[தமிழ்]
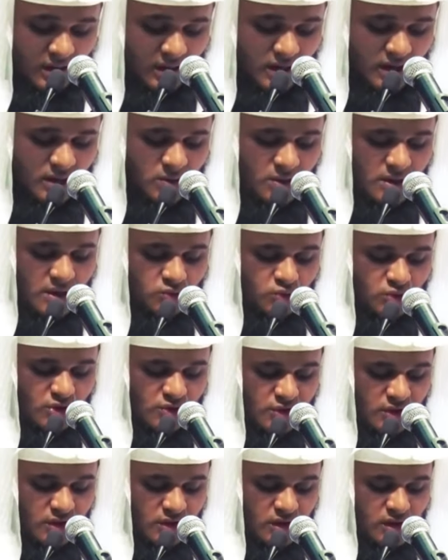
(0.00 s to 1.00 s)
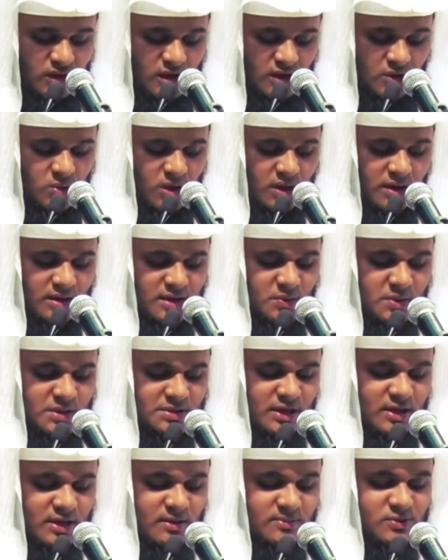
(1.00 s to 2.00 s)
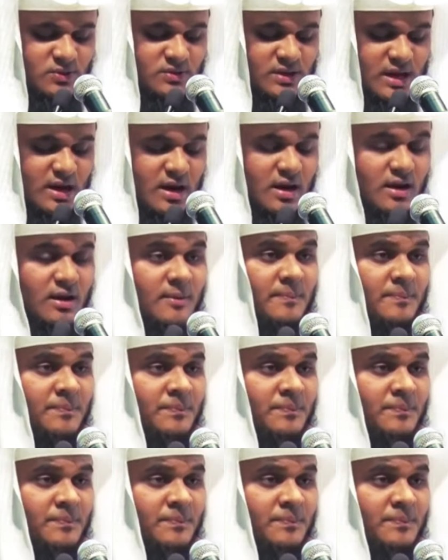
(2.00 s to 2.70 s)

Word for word: அல்லாஹுடைய தூதர் சொல்லல்லாஹு அழகி வசல்லம் சொன்னார்கள்